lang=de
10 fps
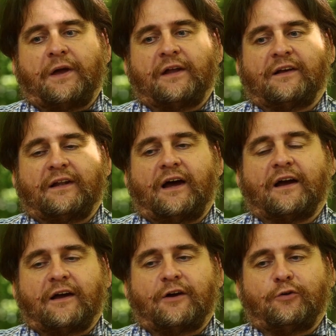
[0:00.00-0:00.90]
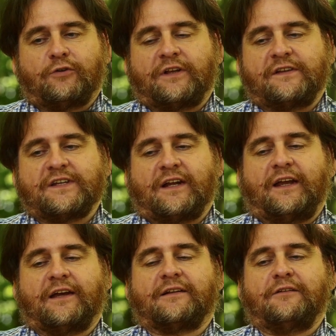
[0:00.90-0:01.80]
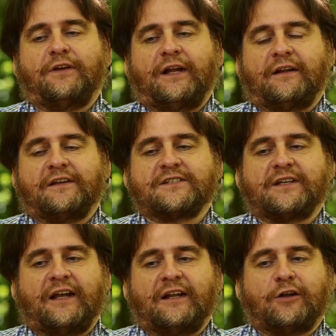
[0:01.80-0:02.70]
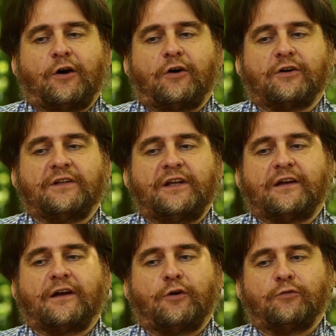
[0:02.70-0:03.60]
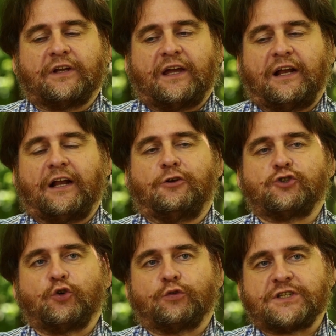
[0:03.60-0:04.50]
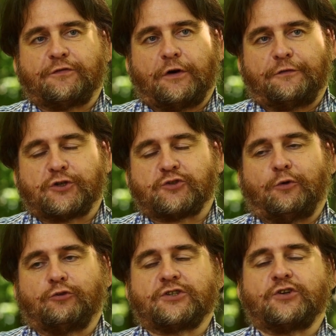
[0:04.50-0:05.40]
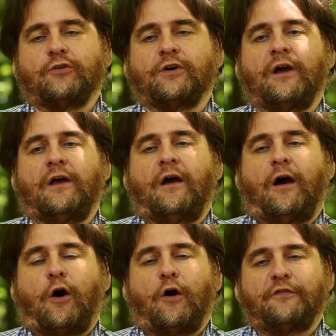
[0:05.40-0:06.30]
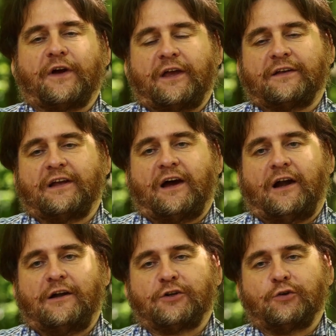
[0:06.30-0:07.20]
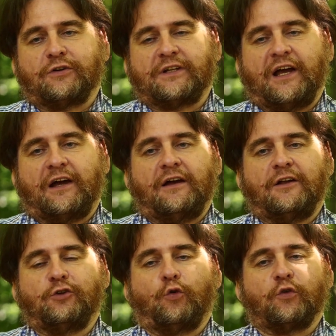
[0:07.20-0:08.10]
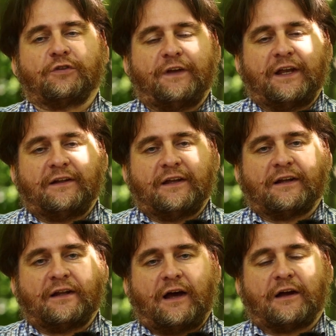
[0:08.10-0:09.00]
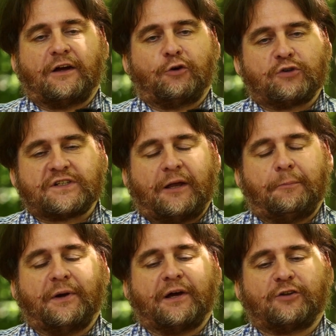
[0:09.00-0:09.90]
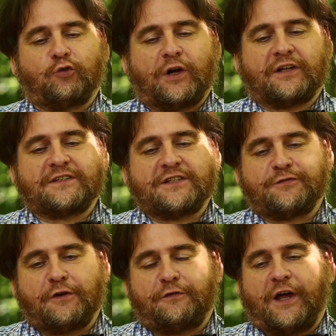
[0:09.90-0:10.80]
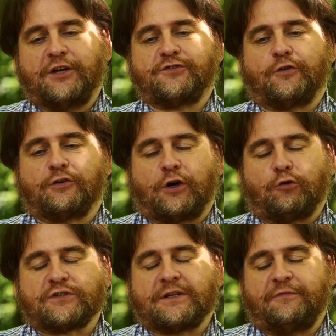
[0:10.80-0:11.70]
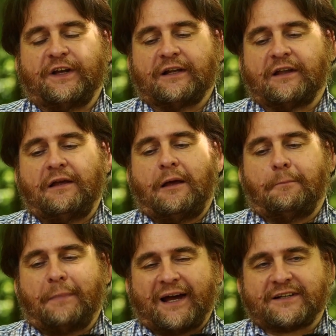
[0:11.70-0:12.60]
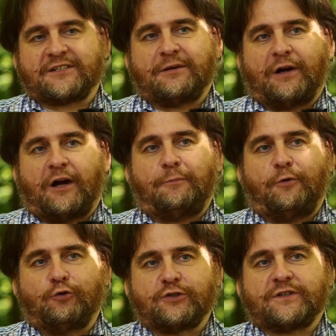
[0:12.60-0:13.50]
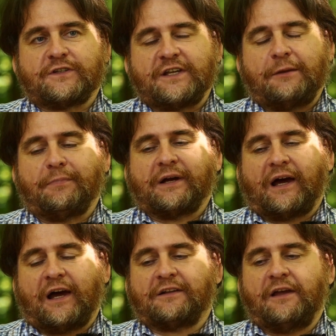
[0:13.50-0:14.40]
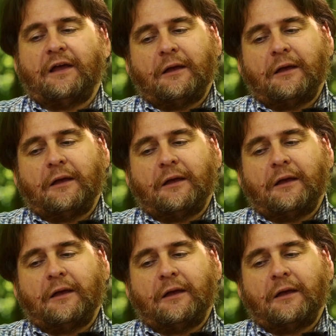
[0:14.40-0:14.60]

Bei der Lagerung des erlegten Wildes gilt auch die Grundregel Schutz vor Verschmutzung, Aufrechterhaltung der notwendigen Lagerungstemperatur. Das ist für Fleisch von großem Wild maximal plus 7 Grad.